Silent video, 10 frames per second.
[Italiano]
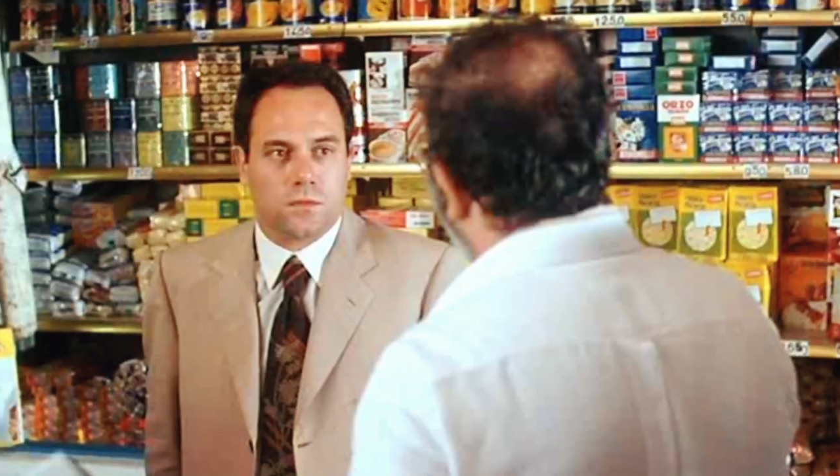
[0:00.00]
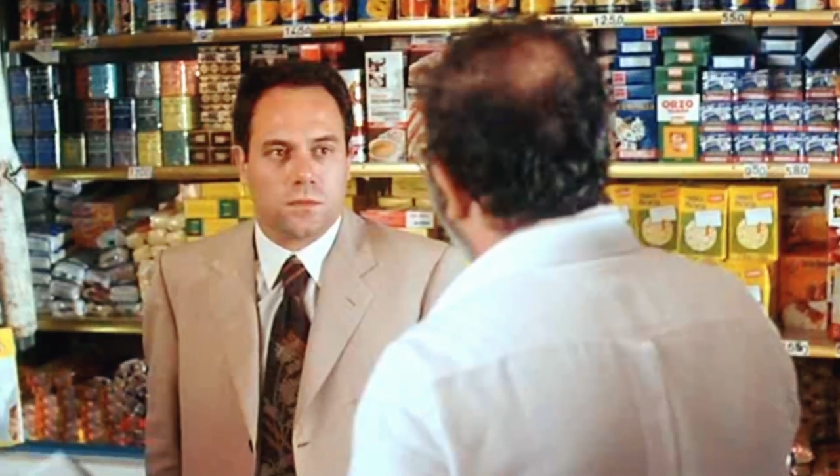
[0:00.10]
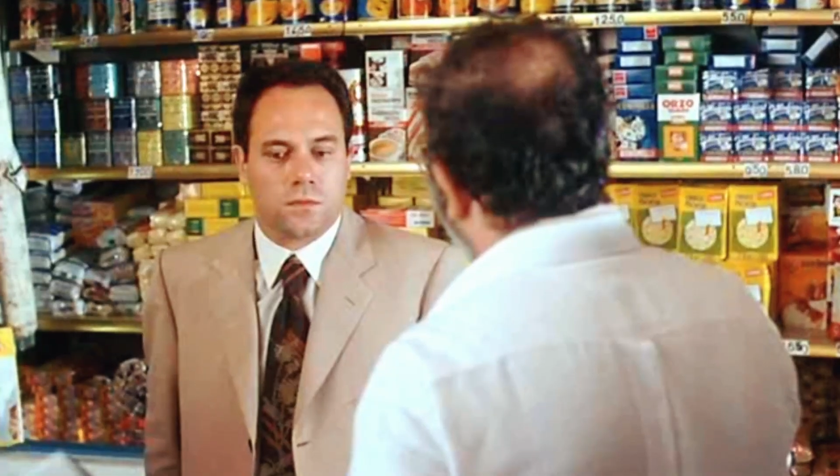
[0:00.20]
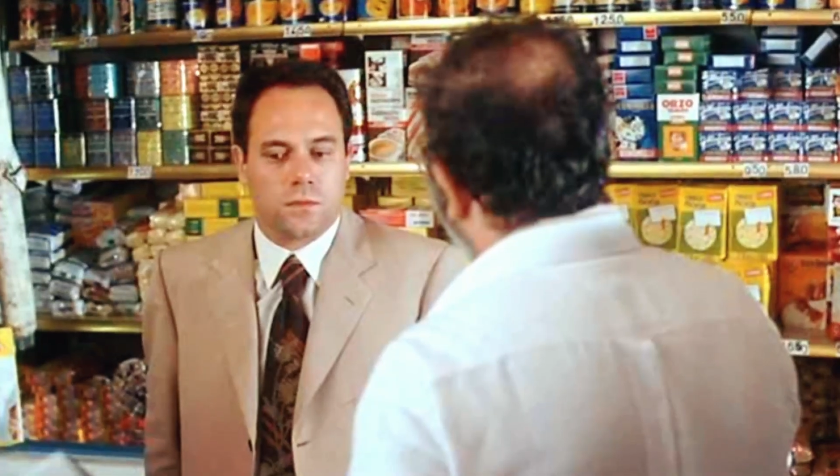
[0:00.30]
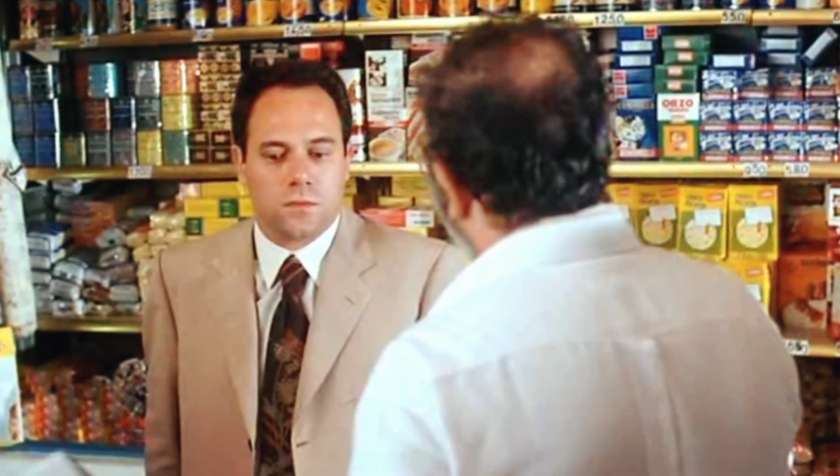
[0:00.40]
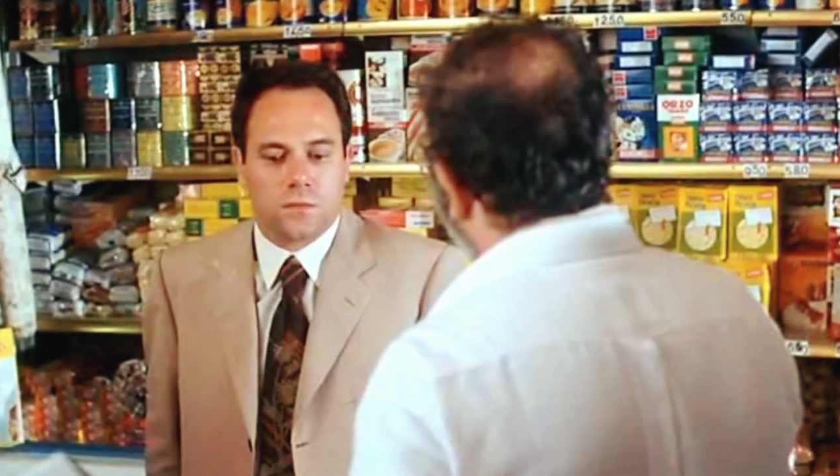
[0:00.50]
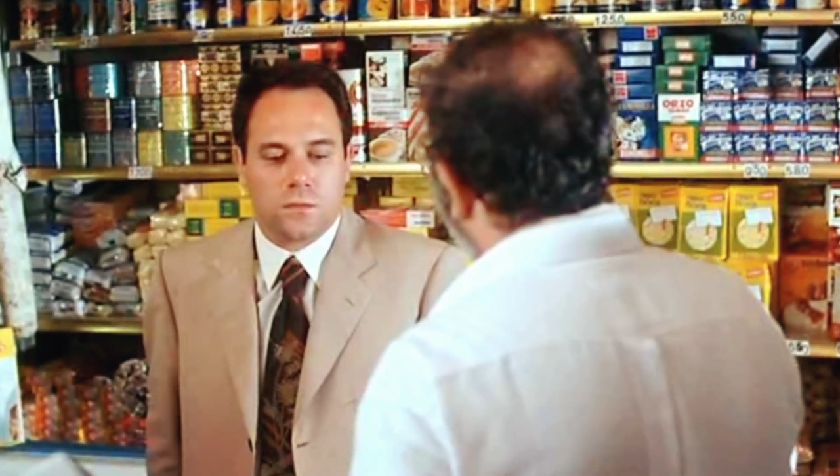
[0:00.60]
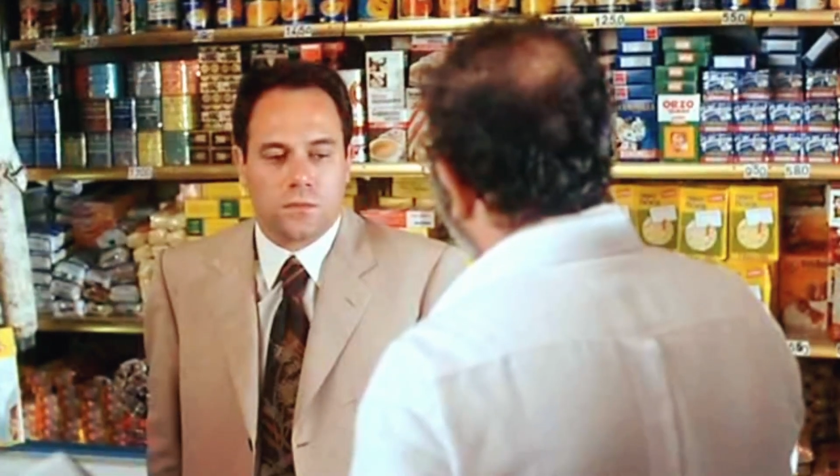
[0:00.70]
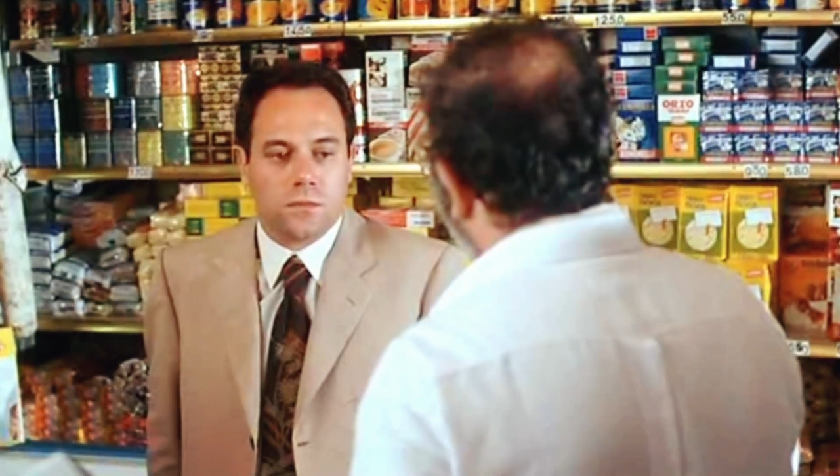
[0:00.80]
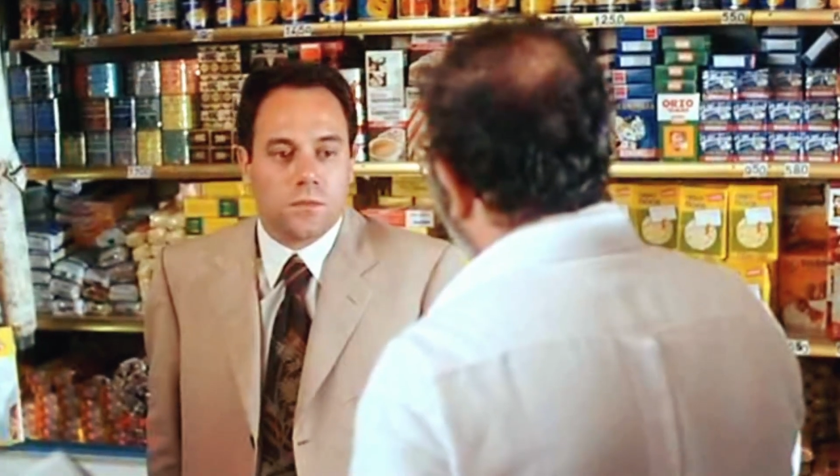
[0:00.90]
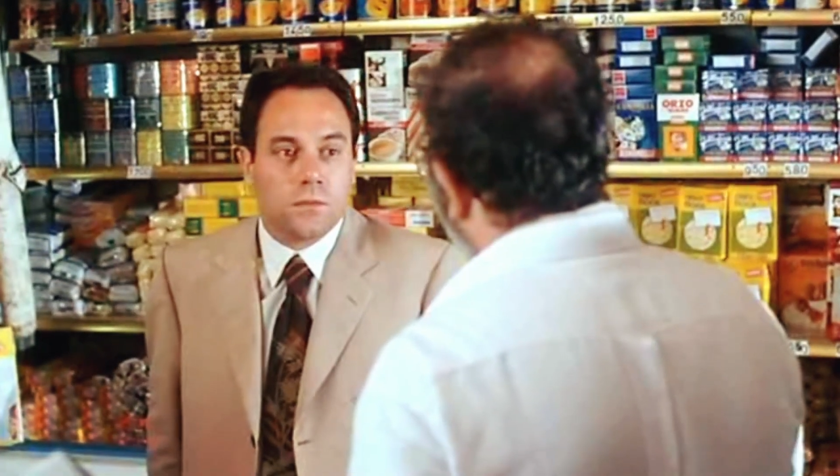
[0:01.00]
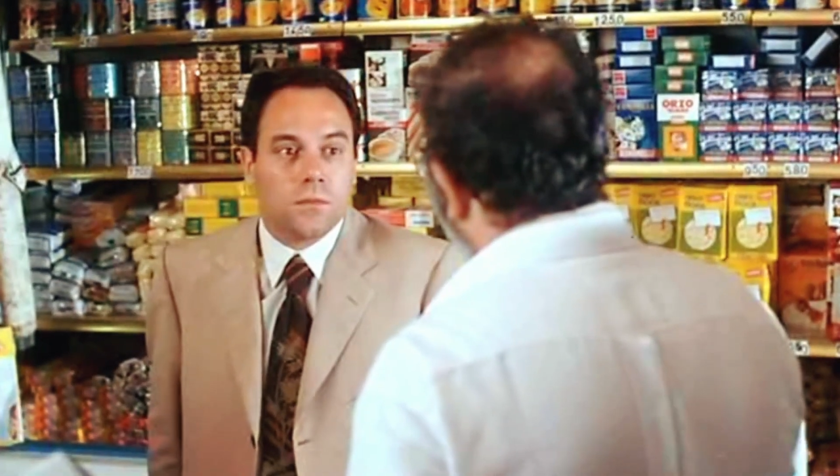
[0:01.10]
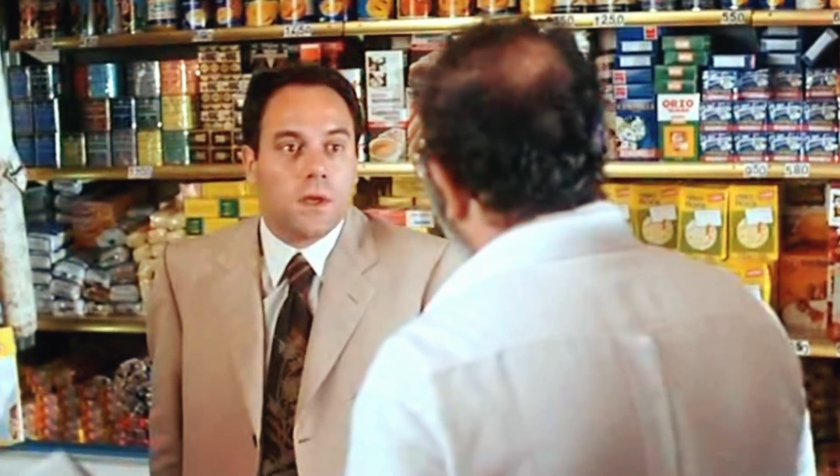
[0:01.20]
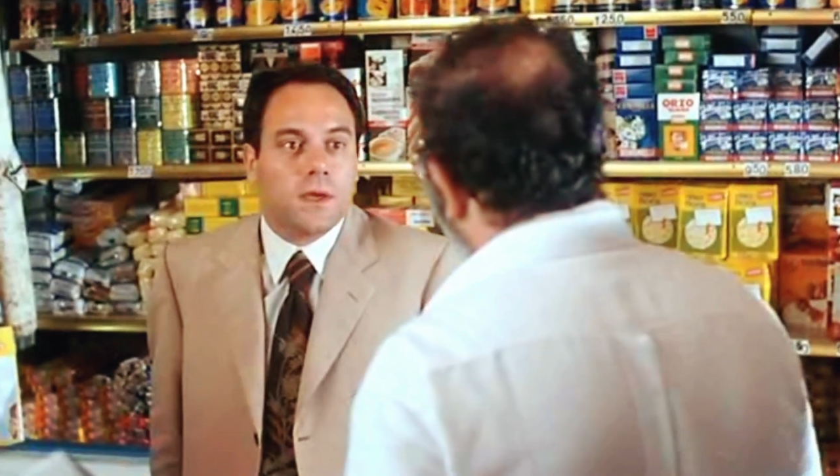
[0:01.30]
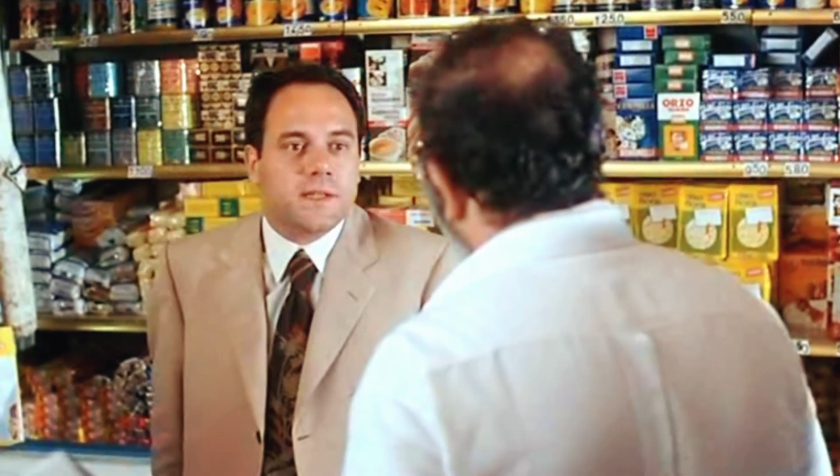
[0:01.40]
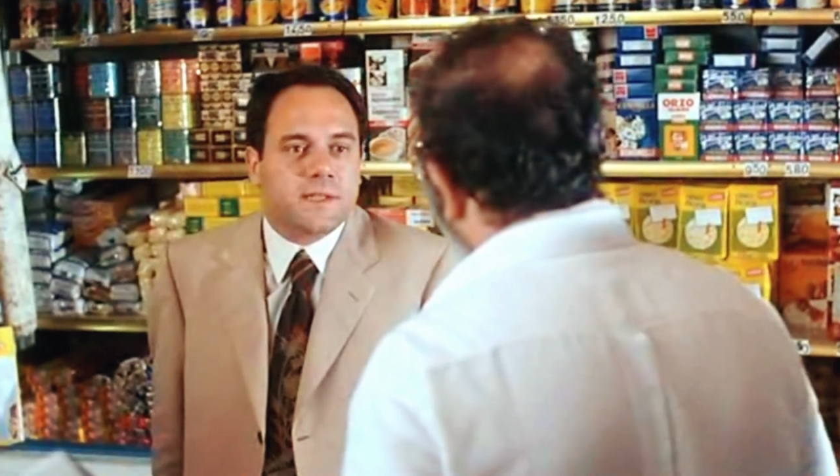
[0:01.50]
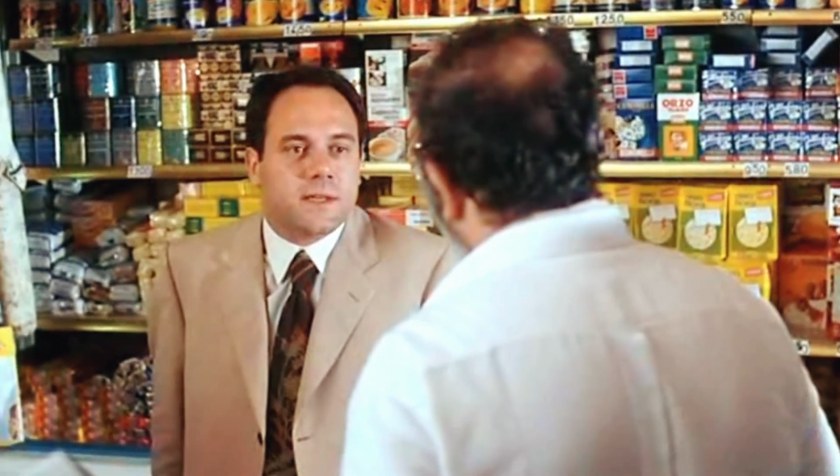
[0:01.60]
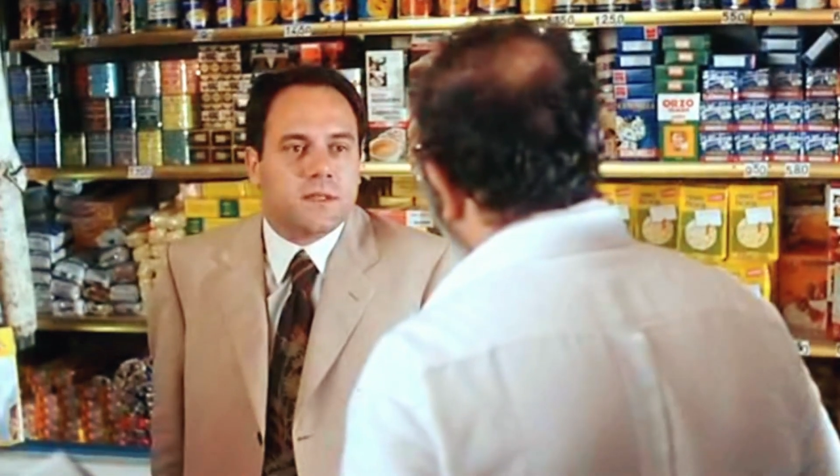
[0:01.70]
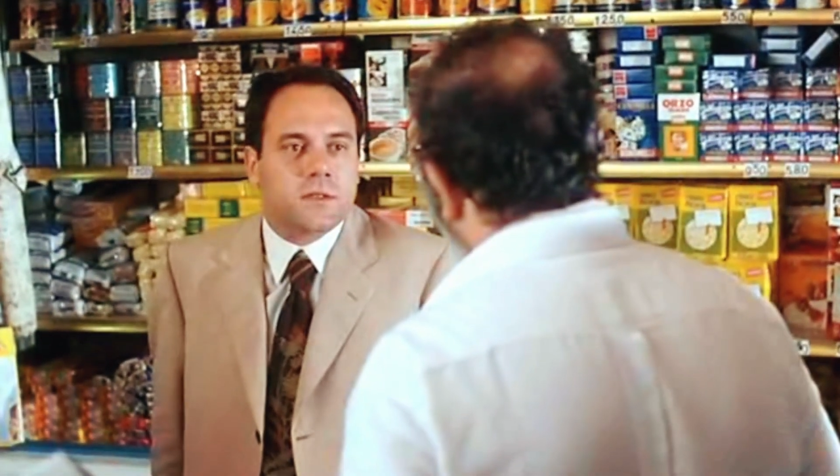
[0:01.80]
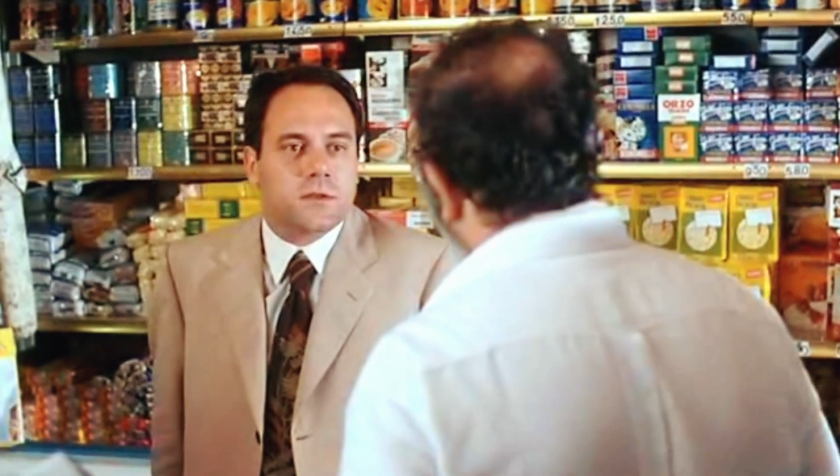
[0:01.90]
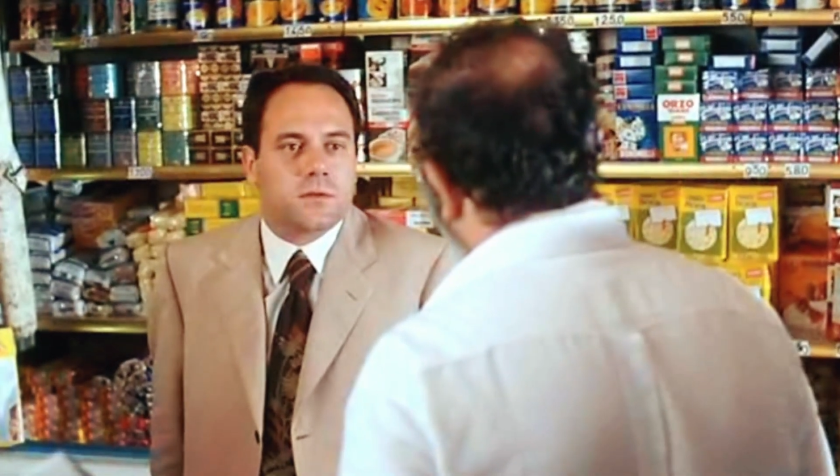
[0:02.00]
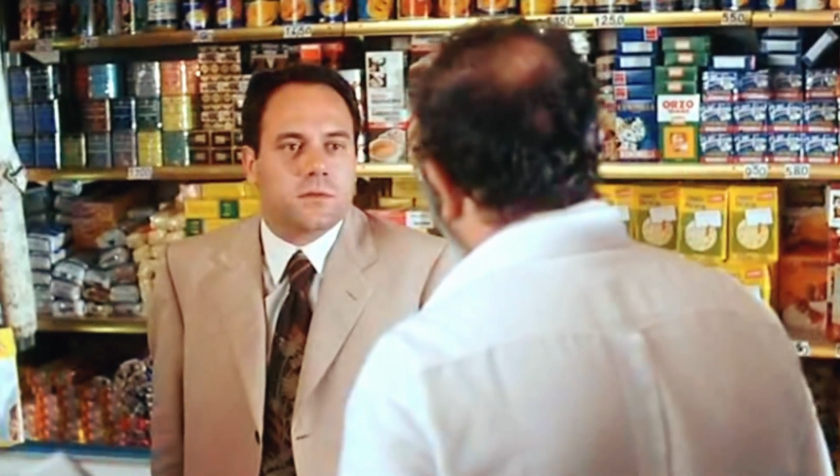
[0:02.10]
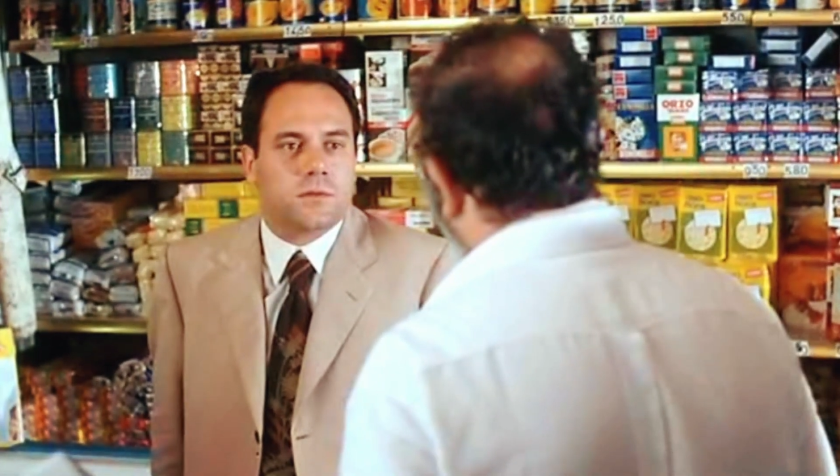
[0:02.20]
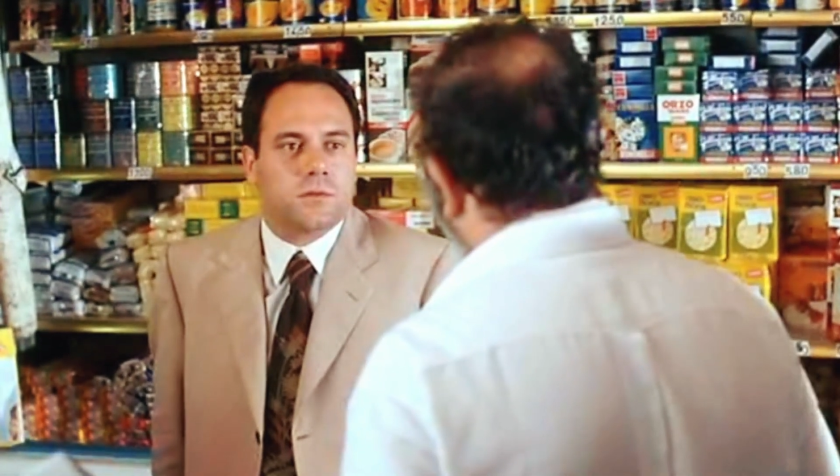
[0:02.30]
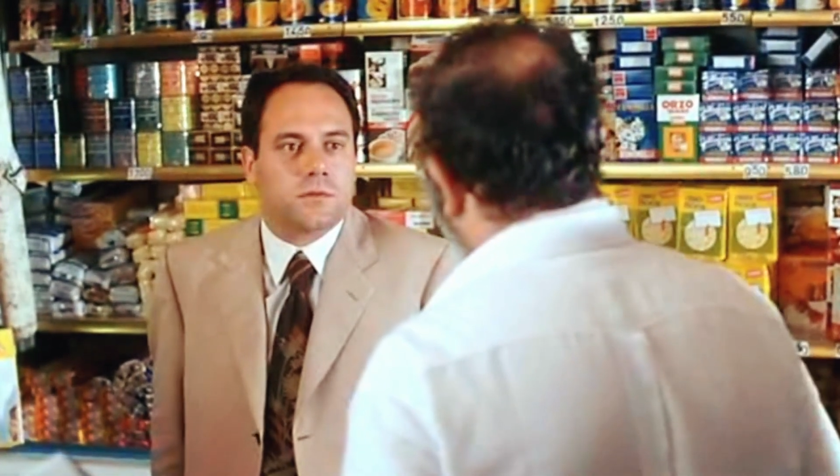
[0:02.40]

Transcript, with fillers: mia che senso? In che